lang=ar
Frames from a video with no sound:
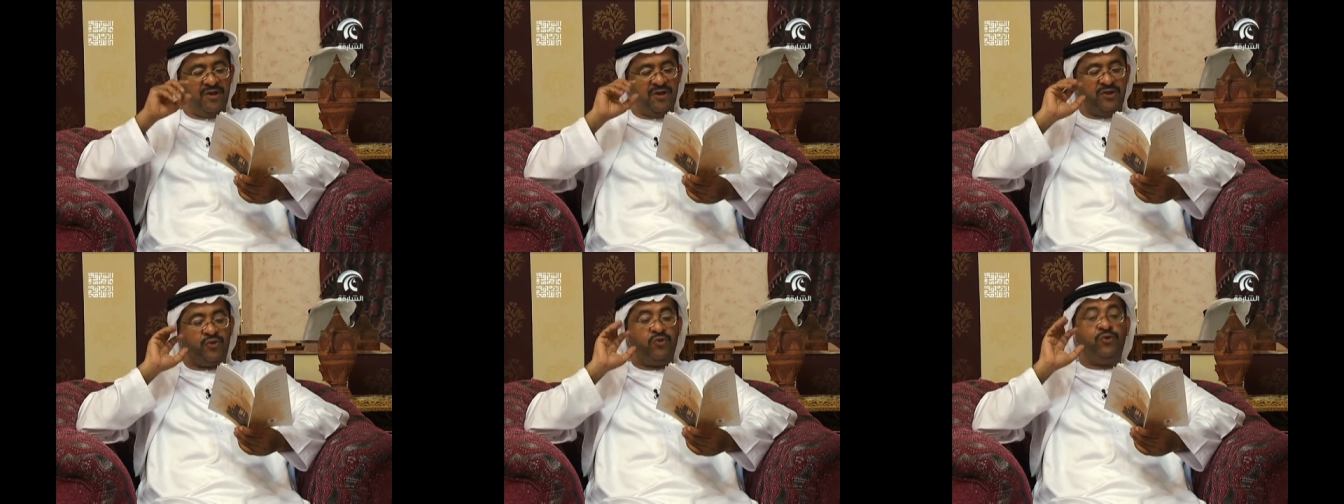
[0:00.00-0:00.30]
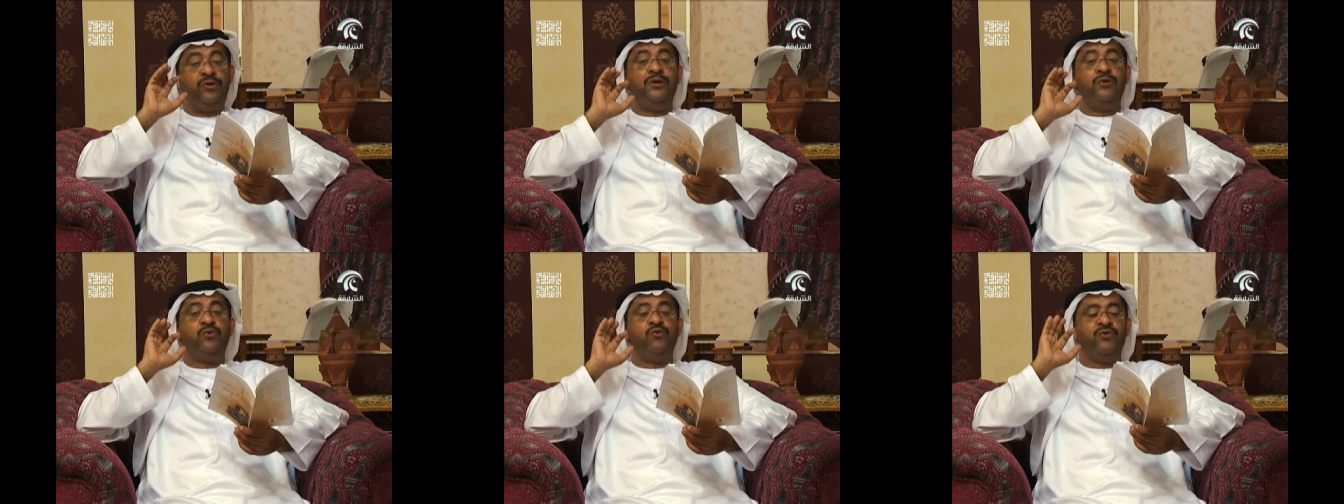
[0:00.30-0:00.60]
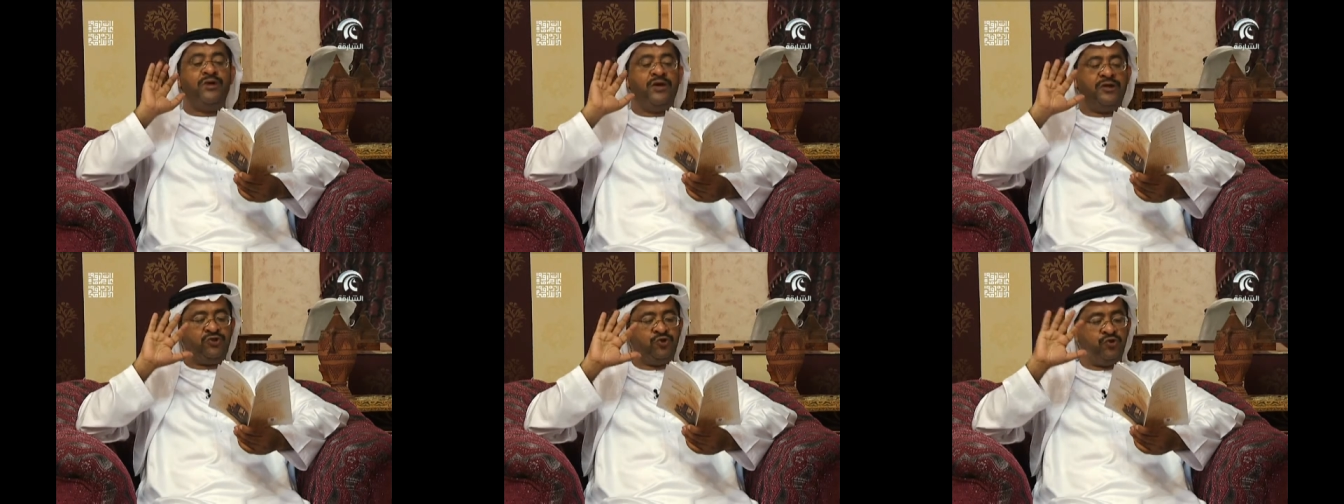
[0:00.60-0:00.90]

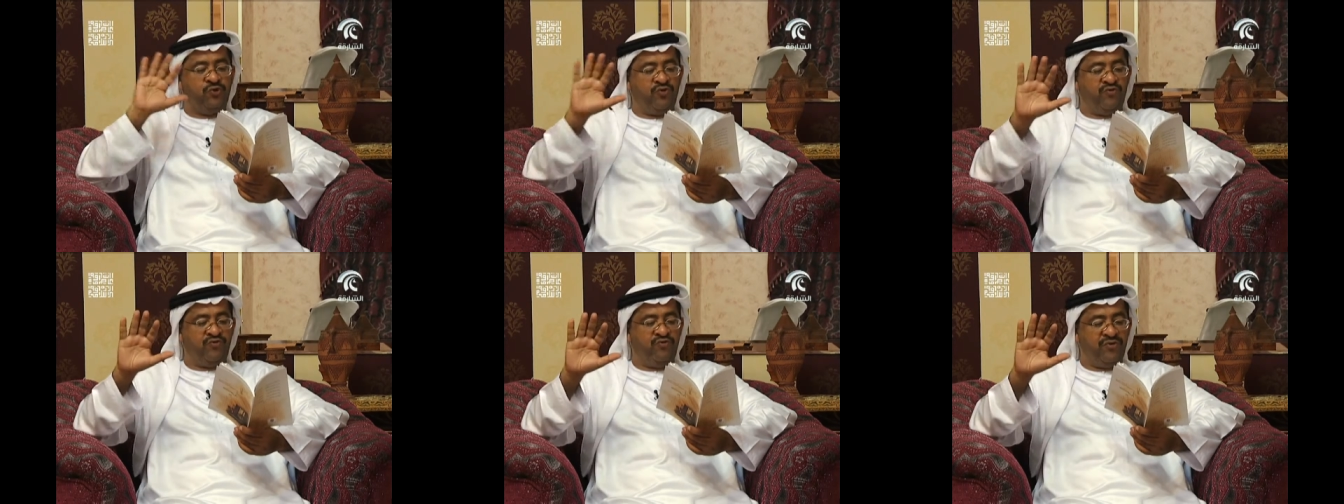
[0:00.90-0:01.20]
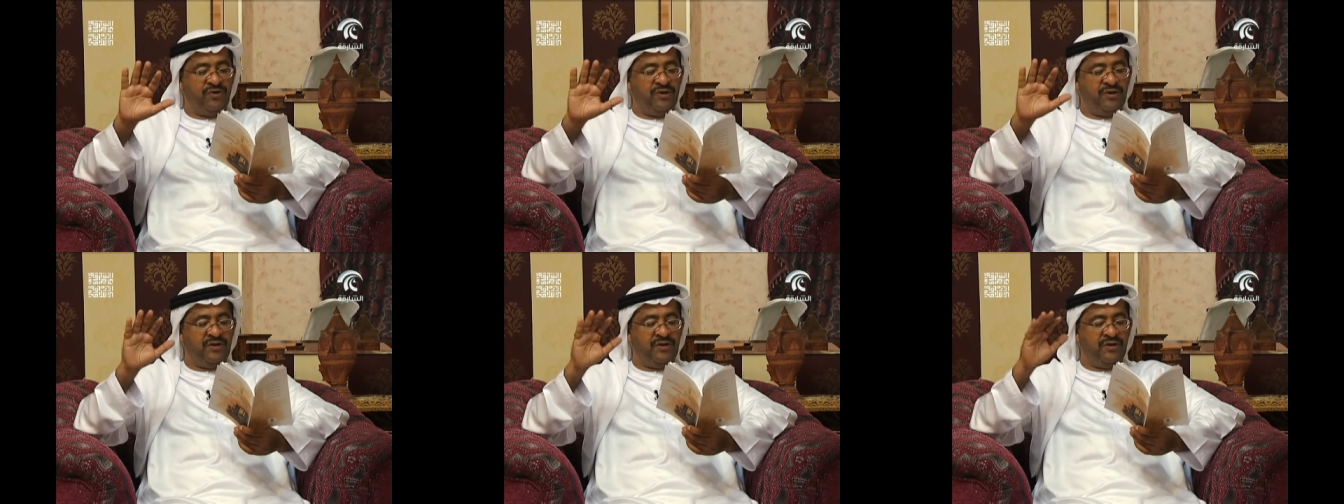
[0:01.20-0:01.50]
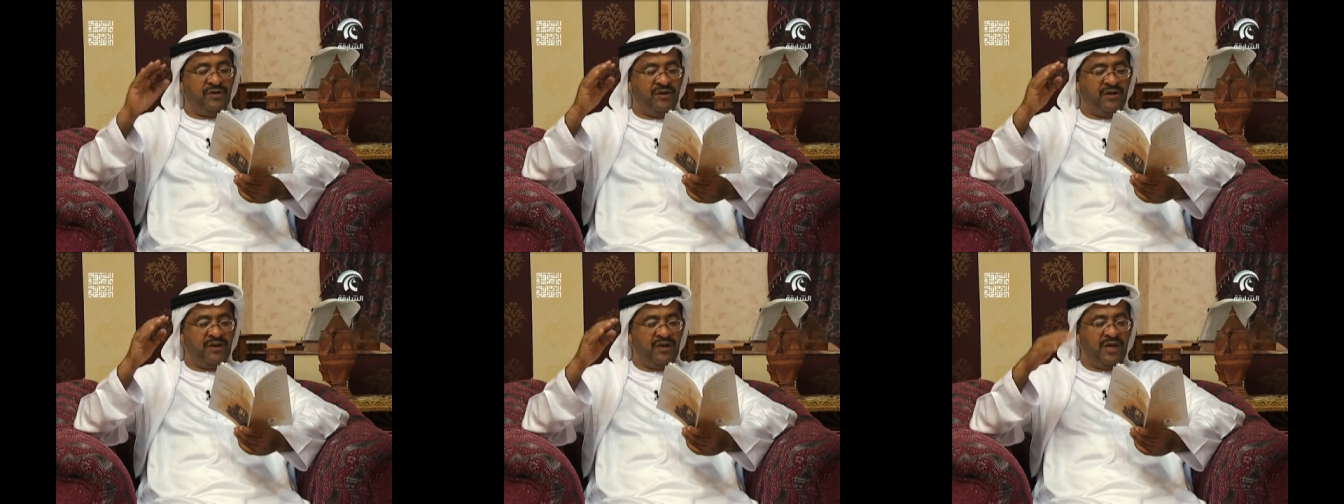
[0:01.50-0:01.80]
تحيطنا سدف
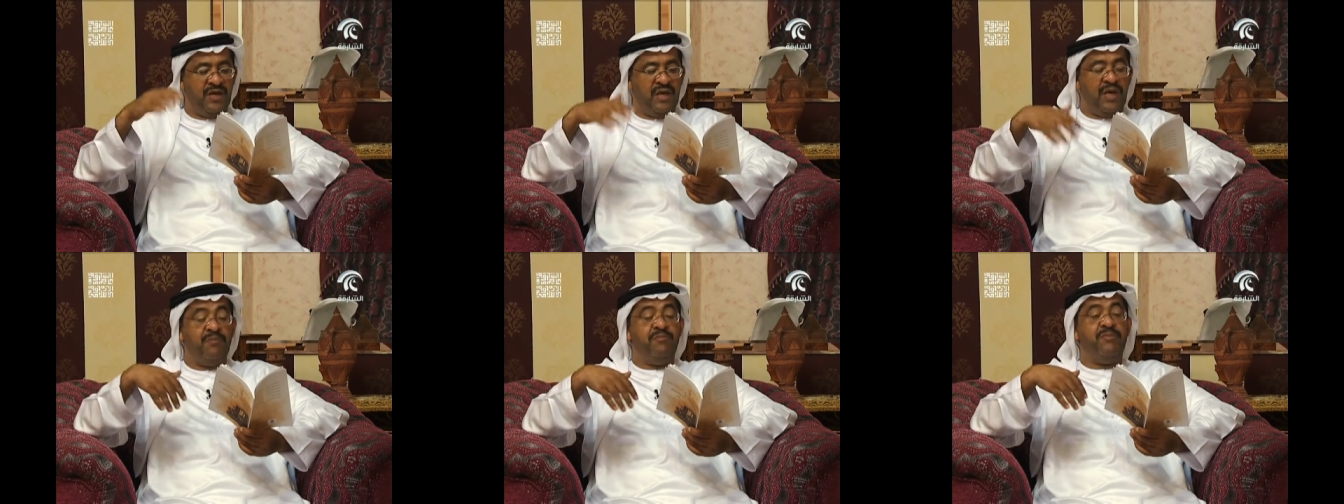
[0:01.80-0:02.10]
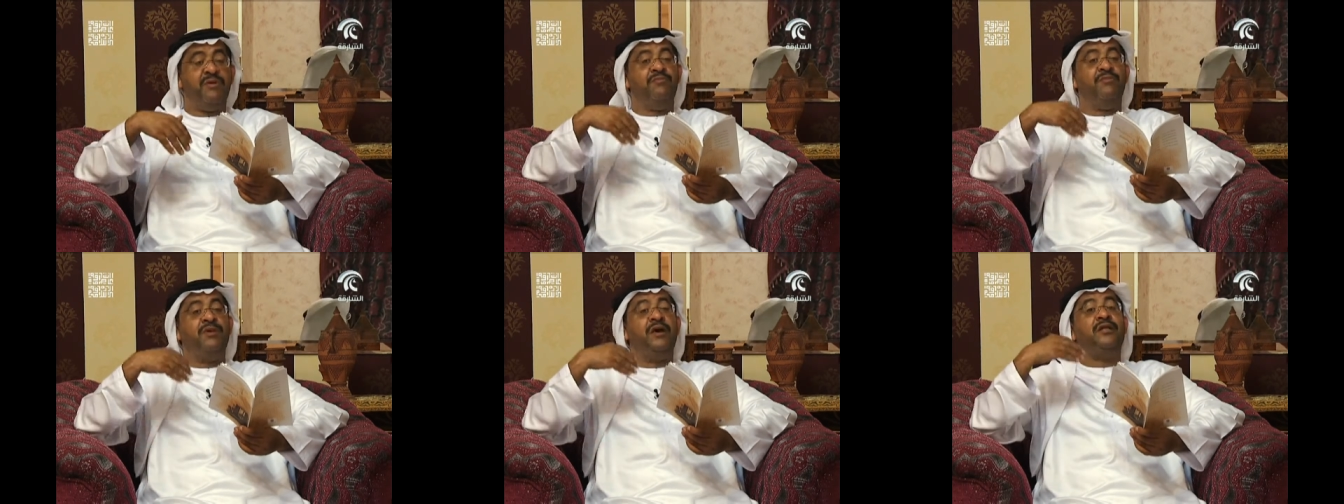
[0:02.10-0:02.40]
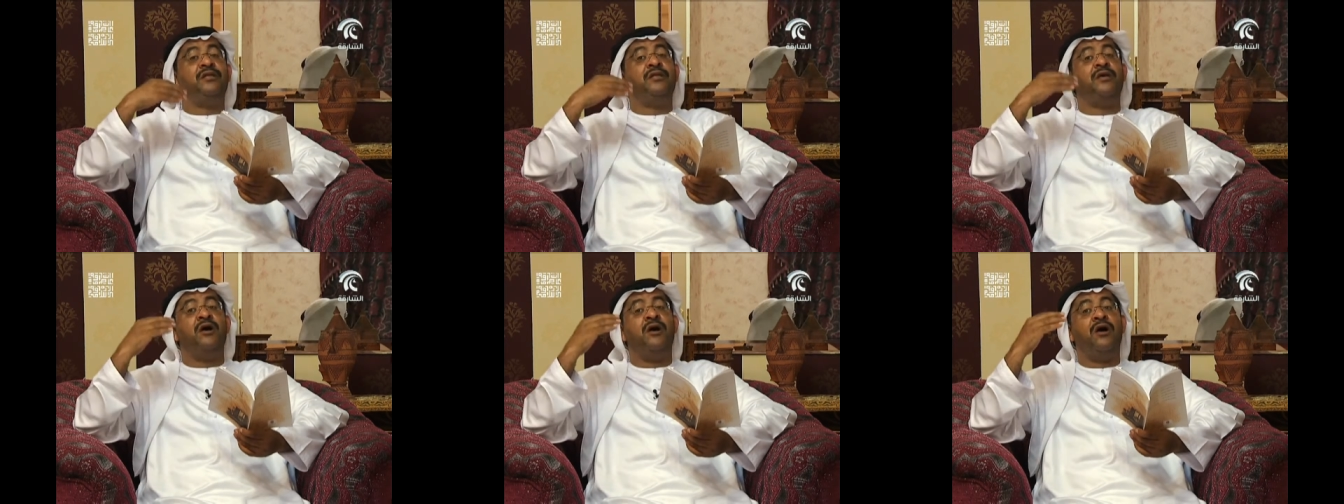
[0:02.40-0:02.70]
من
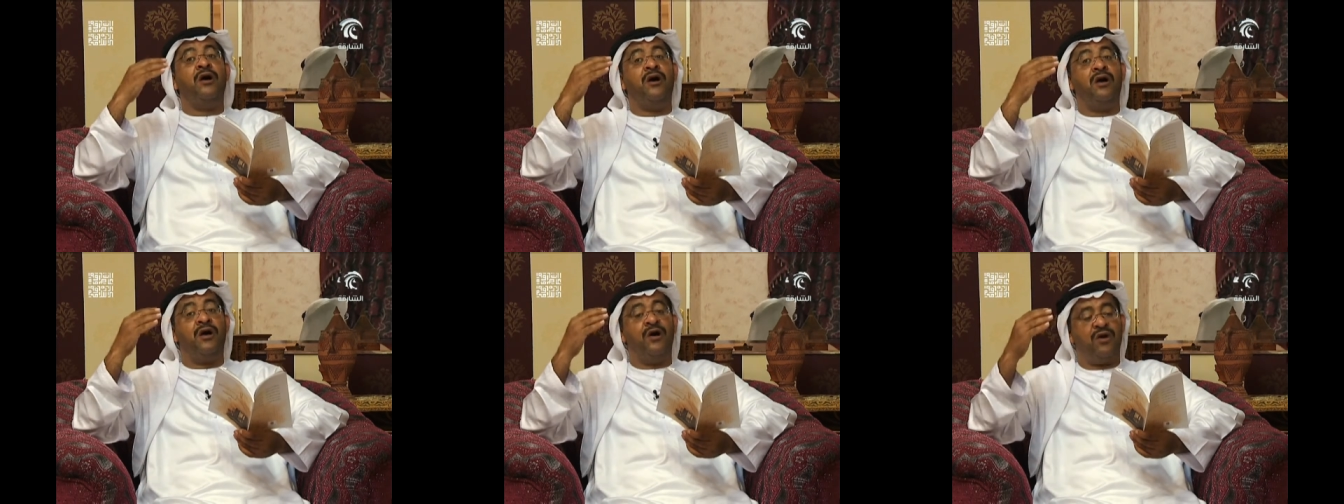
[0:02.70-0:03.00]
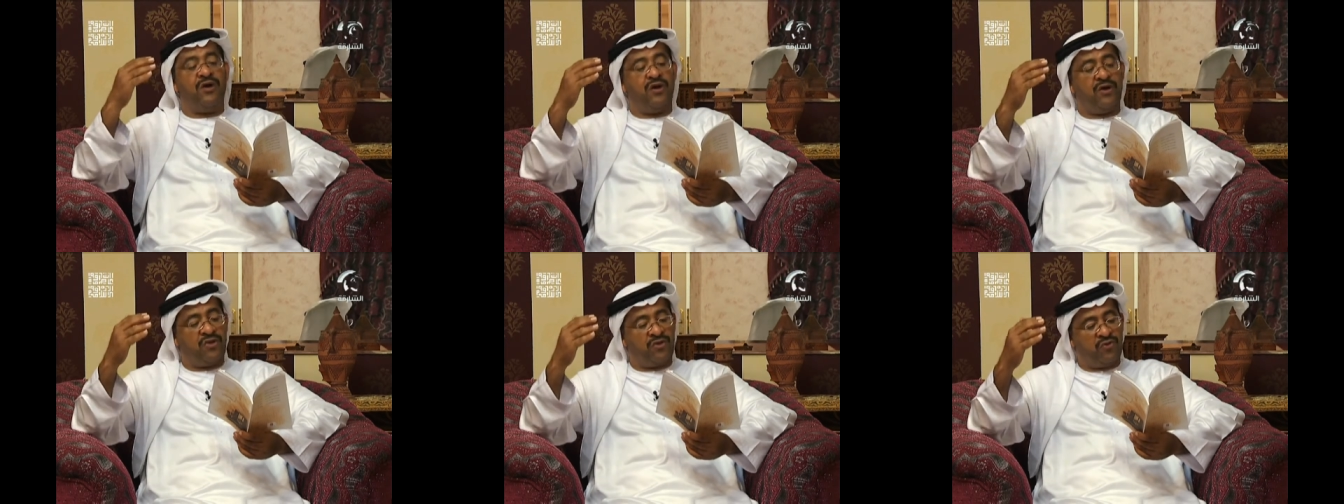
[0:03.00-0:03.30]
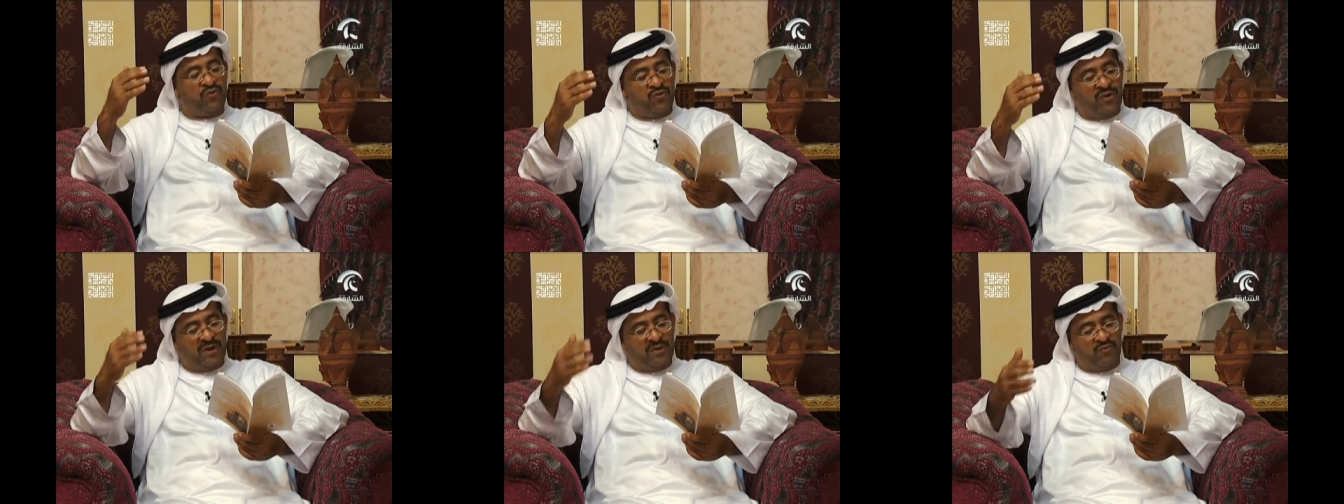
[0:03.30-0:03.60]
بعدها
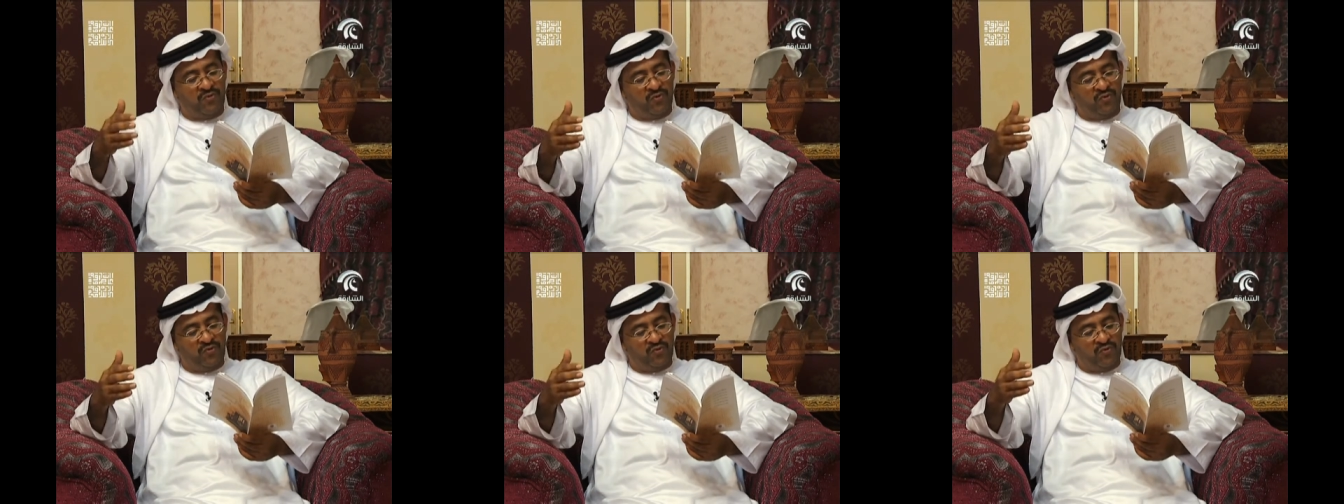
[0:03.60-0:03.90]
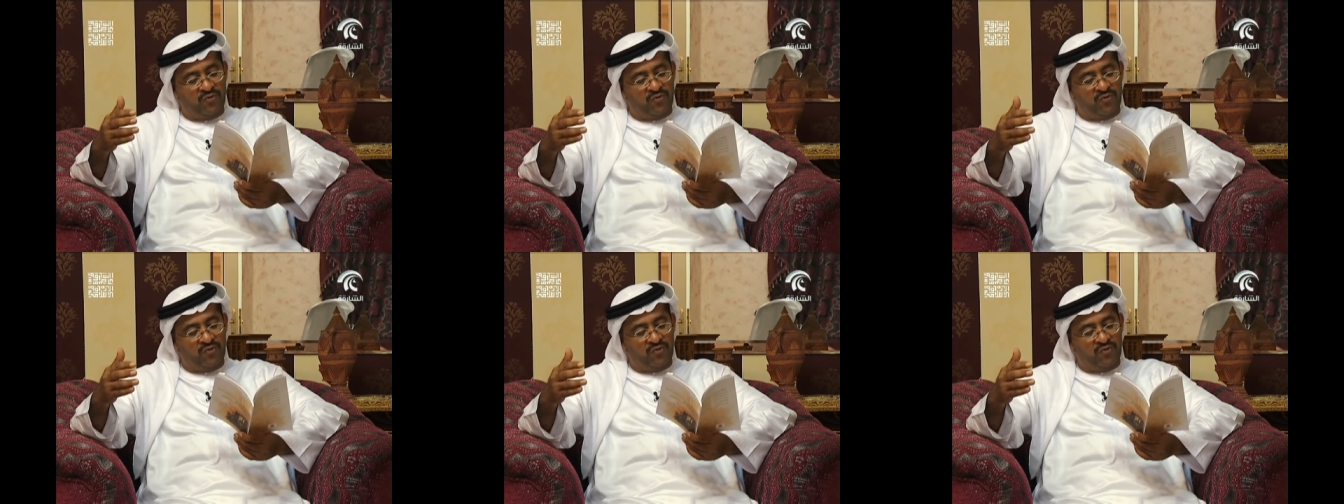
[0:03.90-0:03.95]
ظلم